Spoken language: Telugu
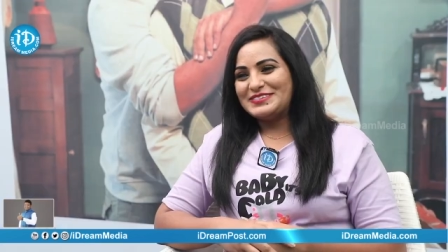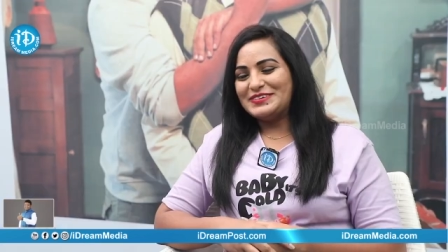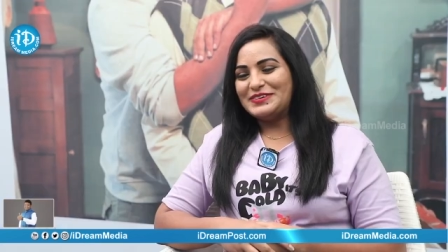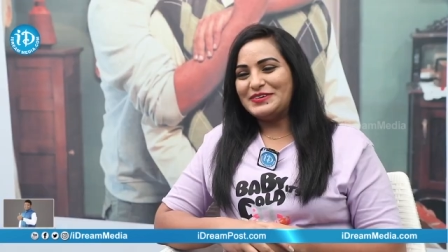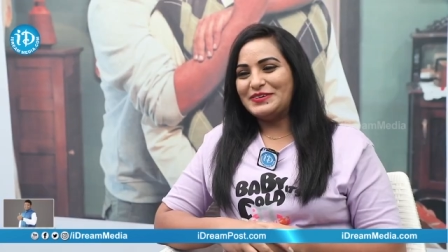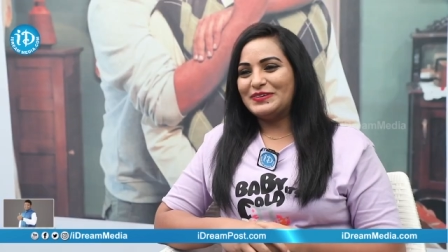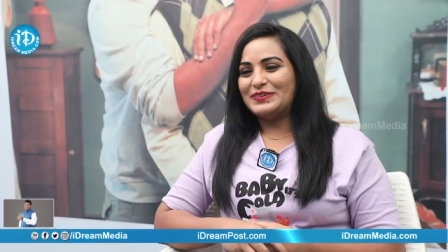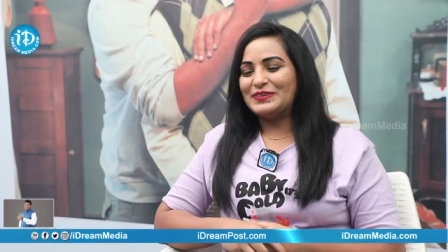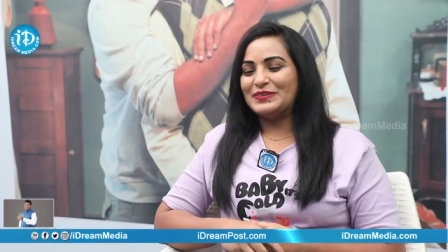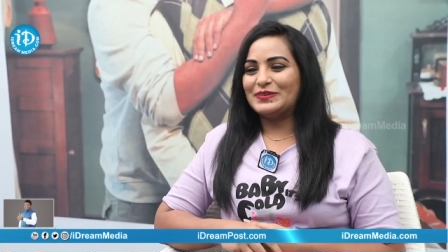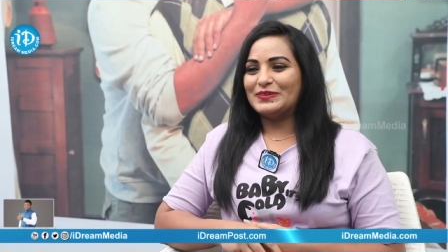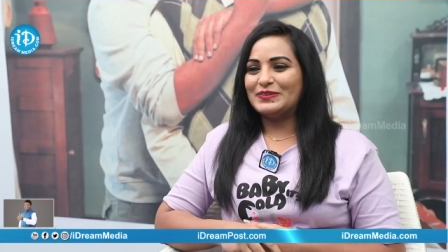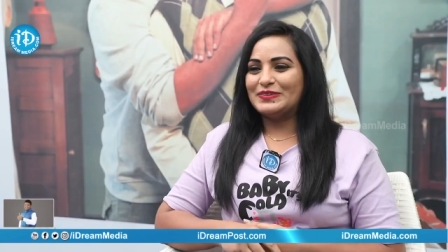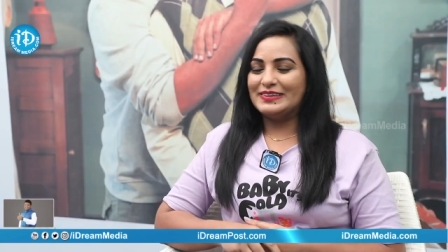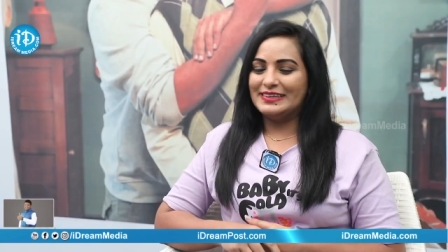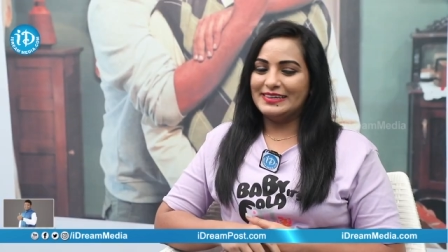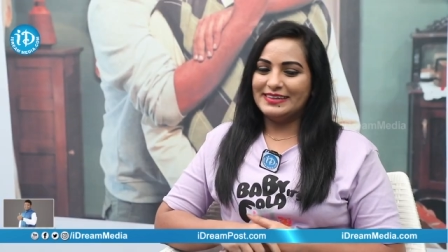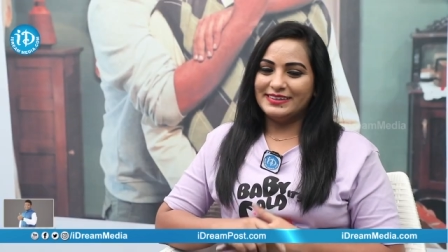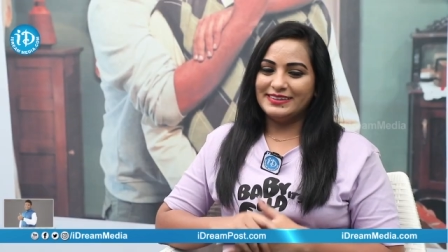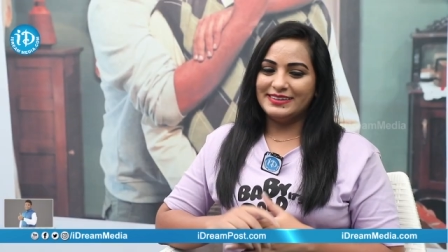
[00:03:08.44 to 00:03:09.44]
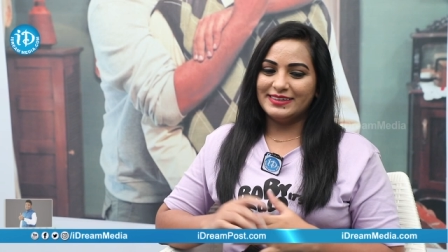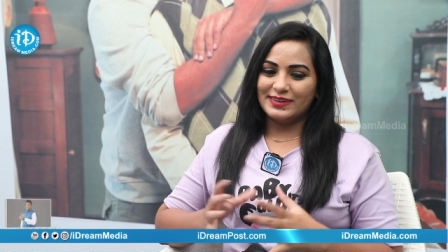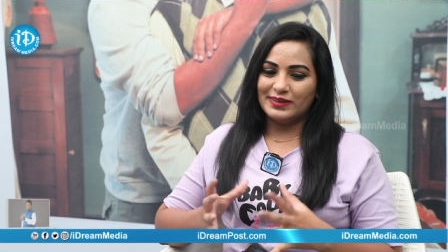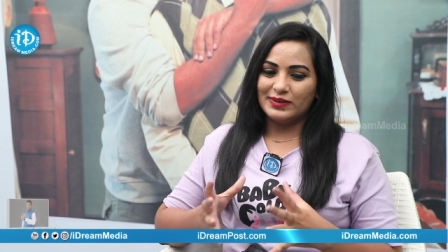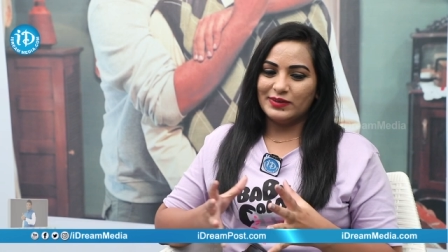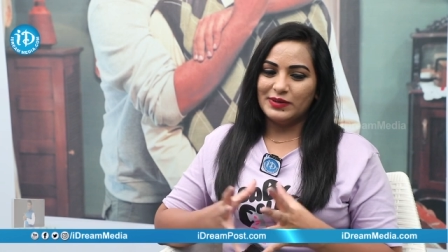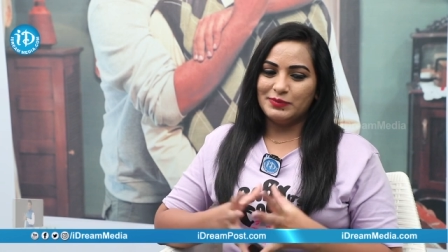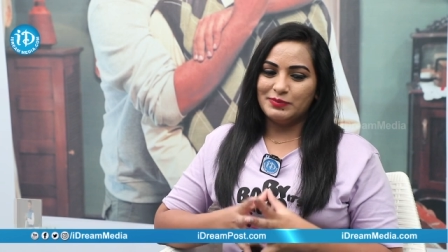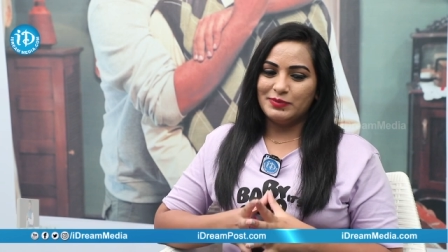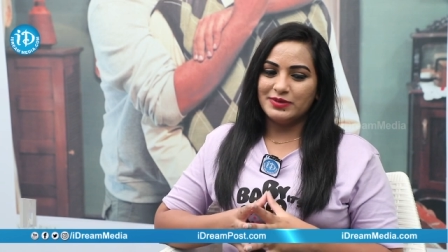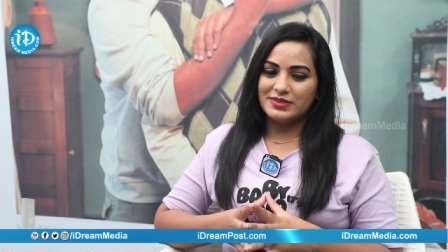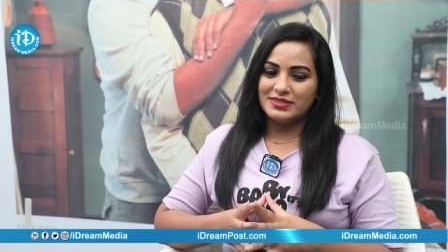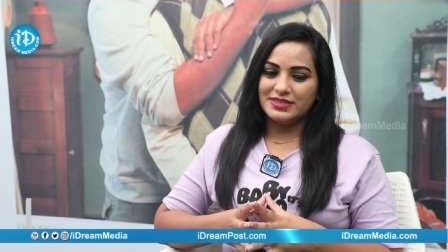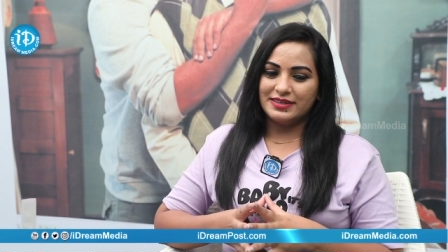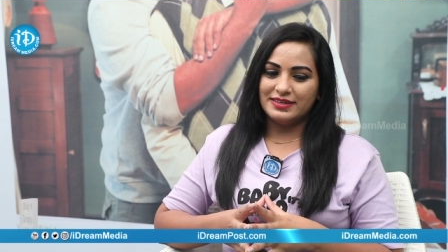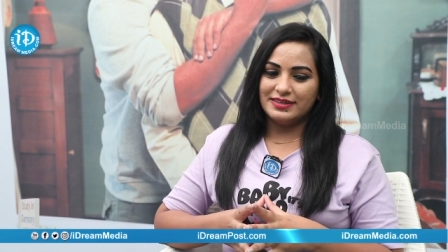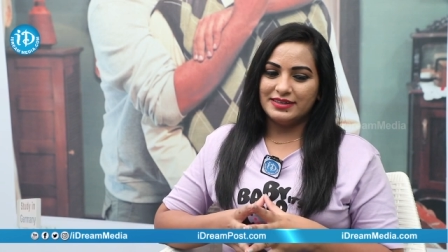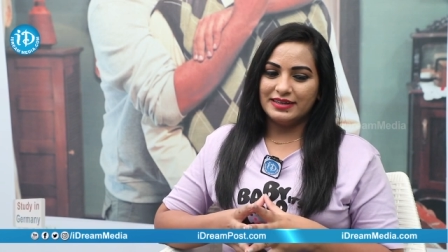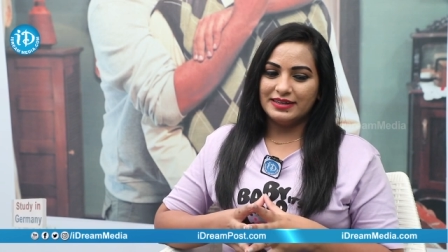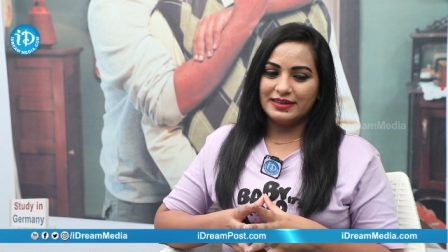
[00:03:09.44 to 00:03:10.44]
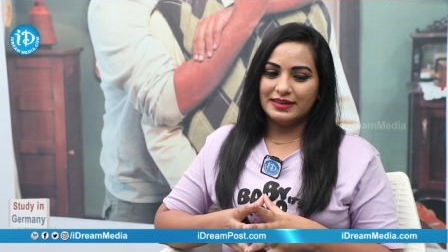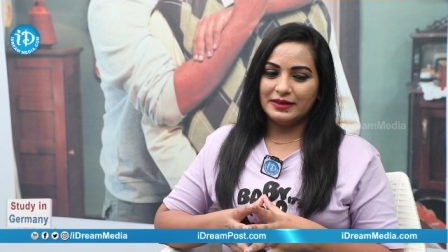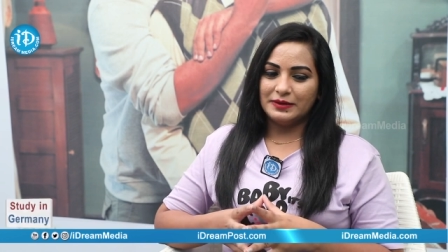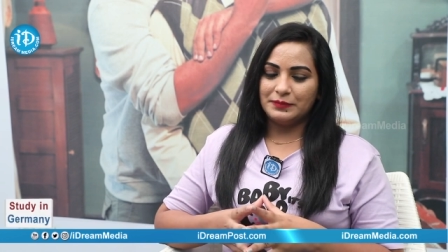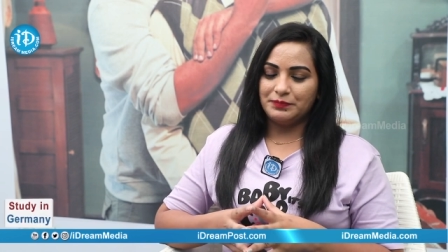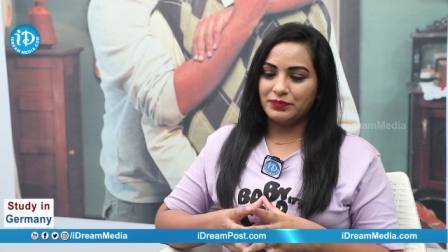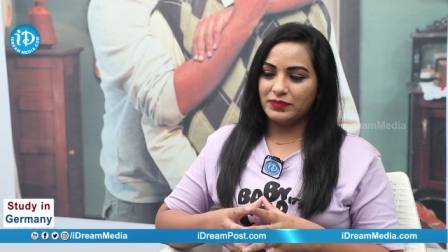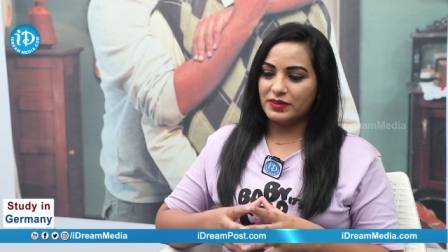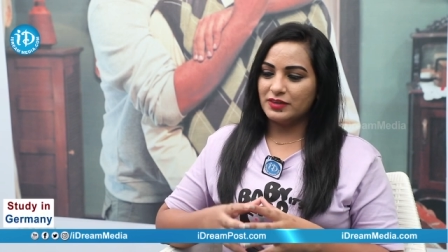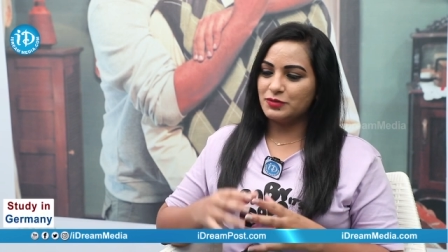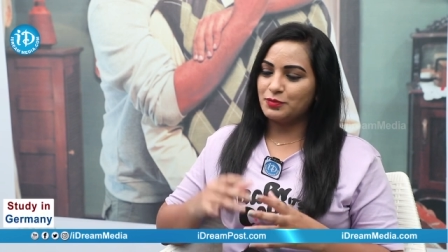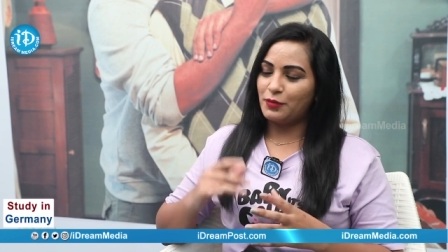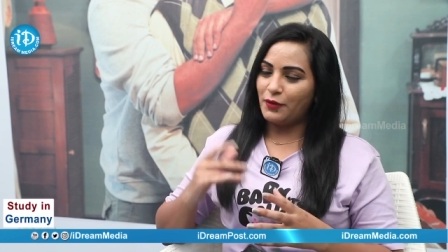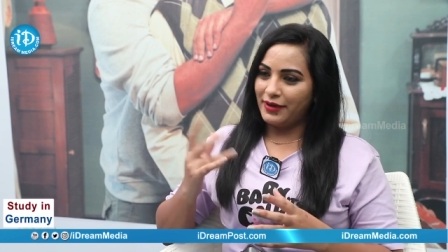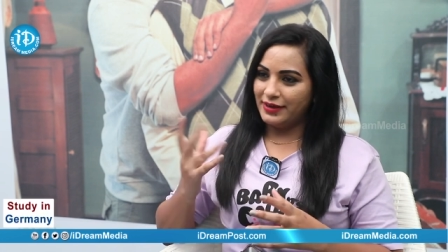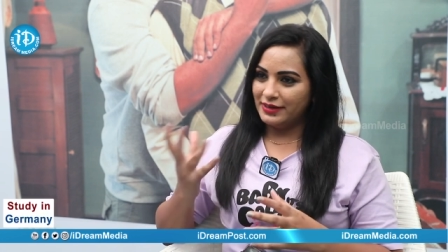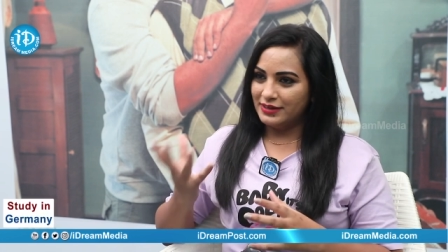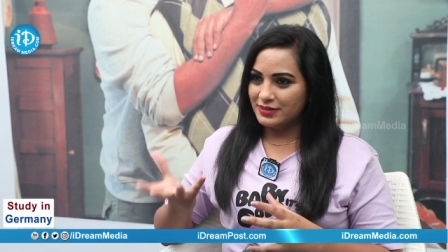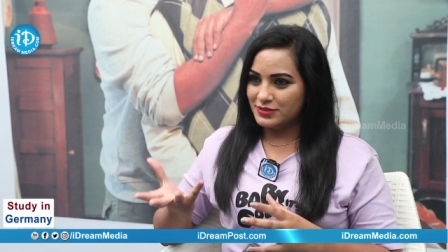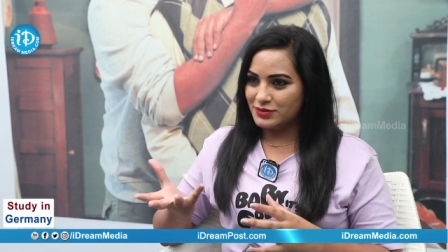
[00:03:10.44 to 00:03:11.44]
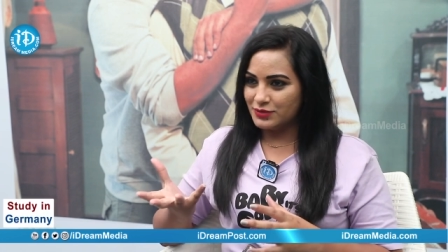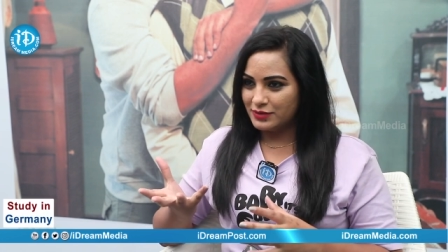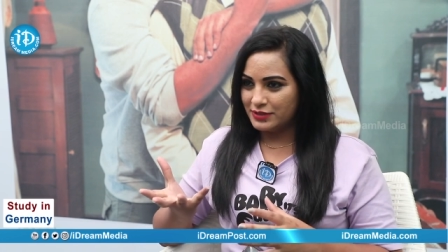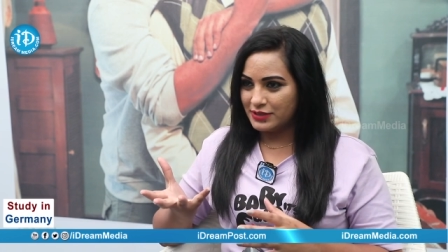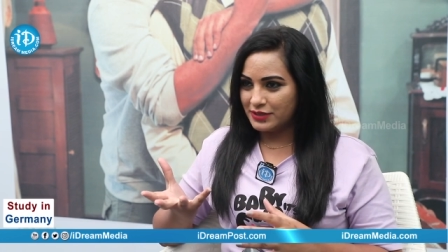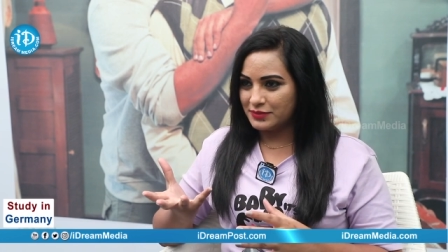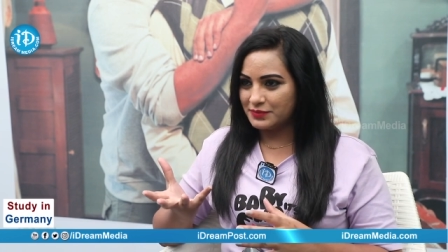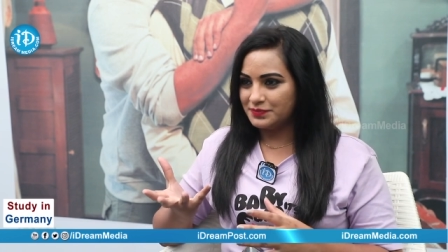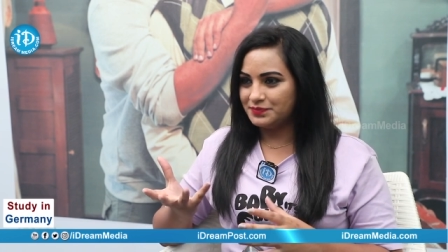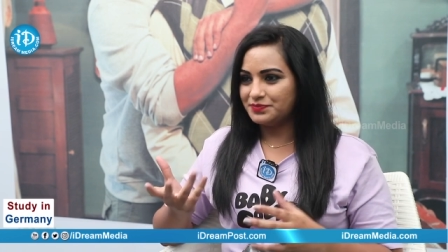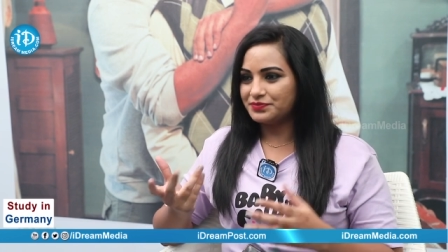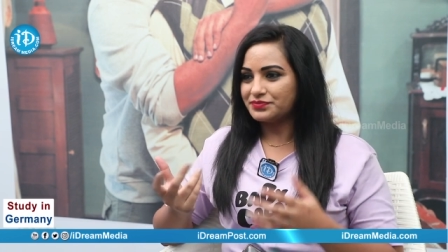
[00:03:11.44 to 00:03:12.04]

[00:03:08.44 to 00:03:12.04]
సో థియేటర్లో ఇప్పుడు జనరల్గా స్పాయిలర్స్ ఉంటారు